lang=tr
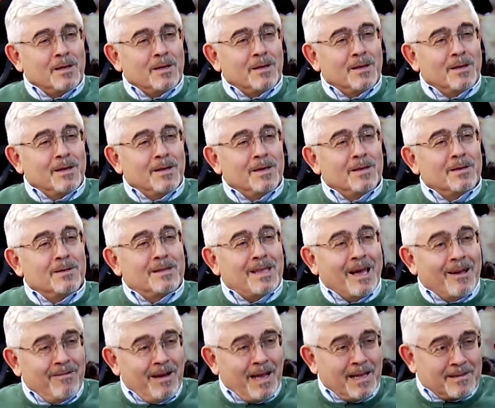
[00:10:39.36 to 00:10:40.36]
e,
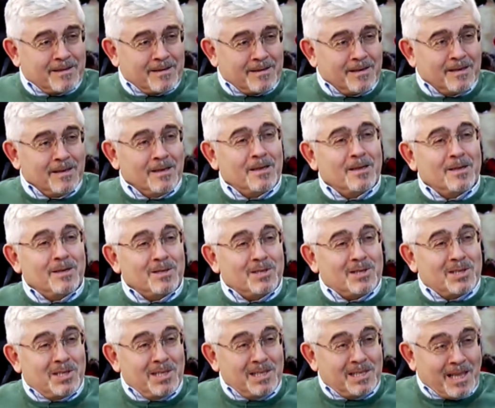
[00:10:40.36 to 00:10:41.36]
devlet,
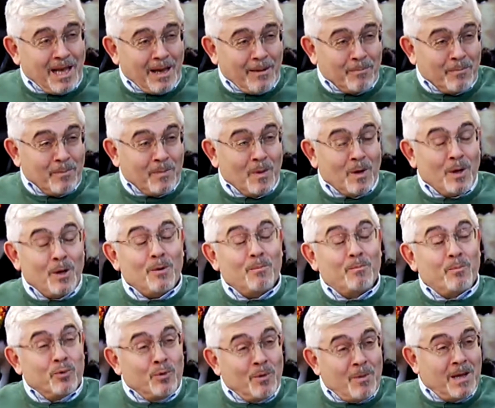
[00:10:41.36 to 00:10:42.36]
sistem
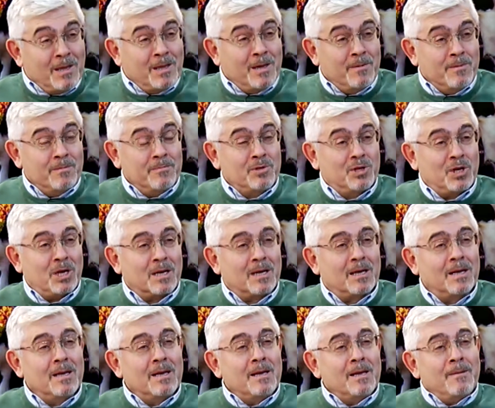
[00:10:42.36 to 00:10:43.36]
bunu mu anlamamayacak?
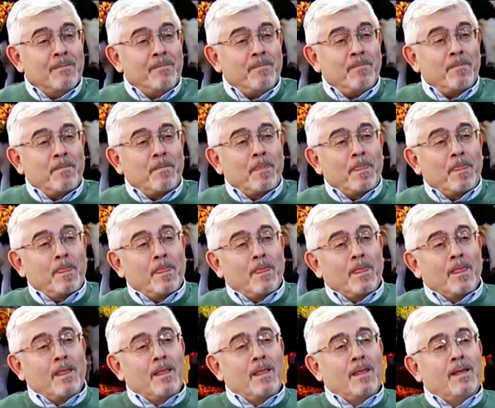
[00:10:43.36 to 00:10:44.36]
Şimdi işte
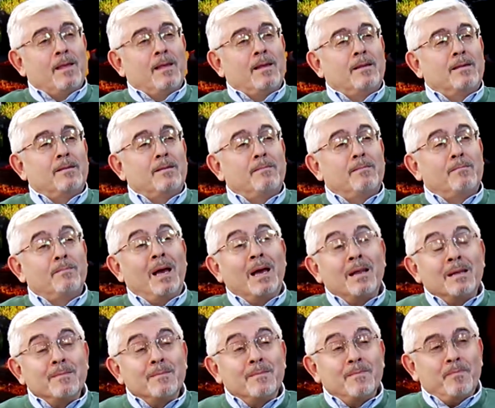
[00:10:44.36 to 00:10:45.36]
burada bu yani,
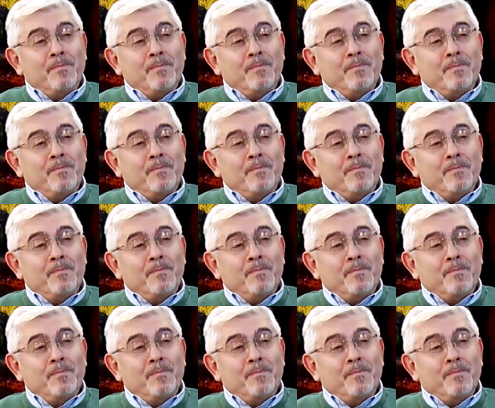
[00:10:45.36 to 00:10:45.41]
bis,